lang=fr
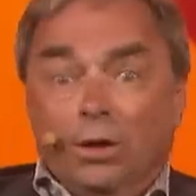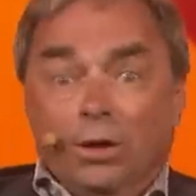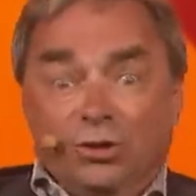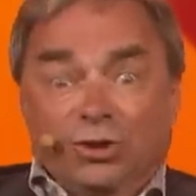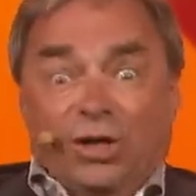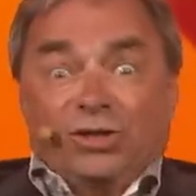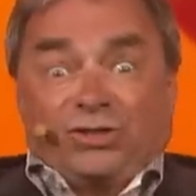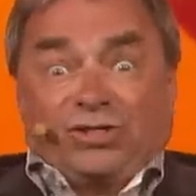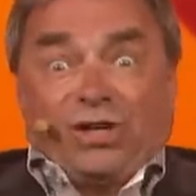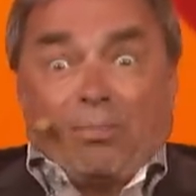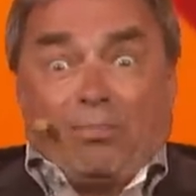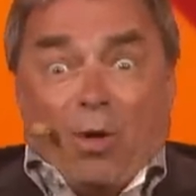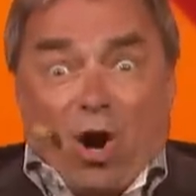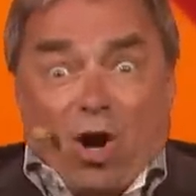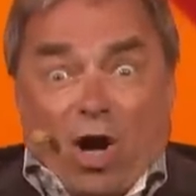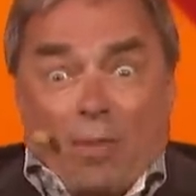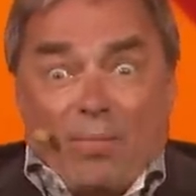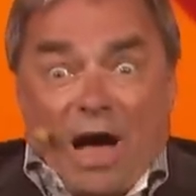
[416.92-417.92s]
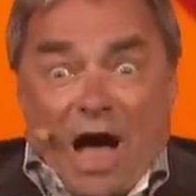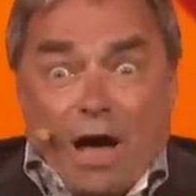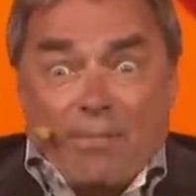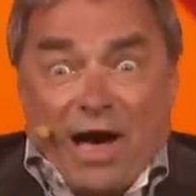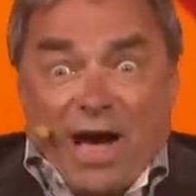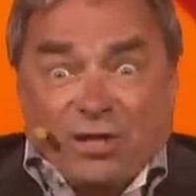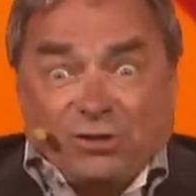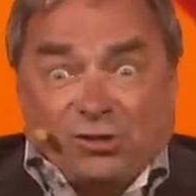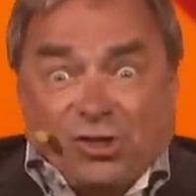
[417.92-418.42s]
Je ne sais pas comment
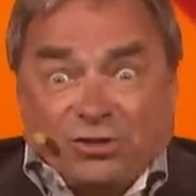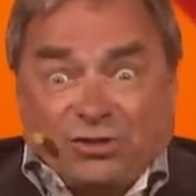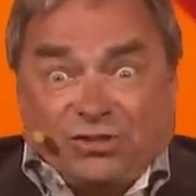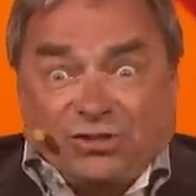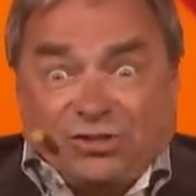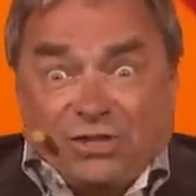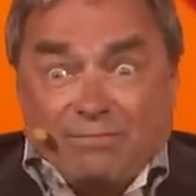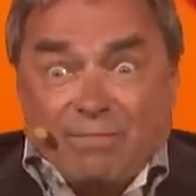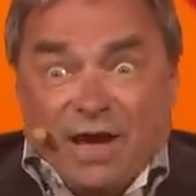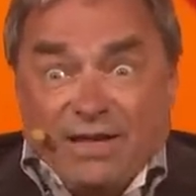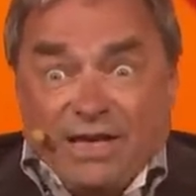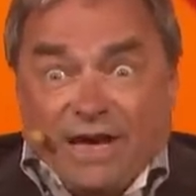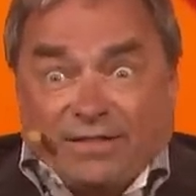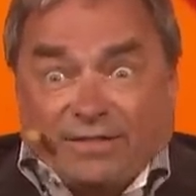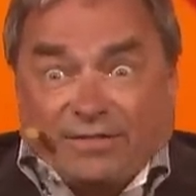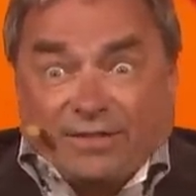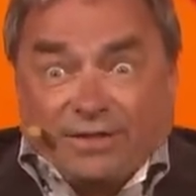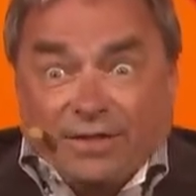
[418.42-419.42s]
marche, la style manette.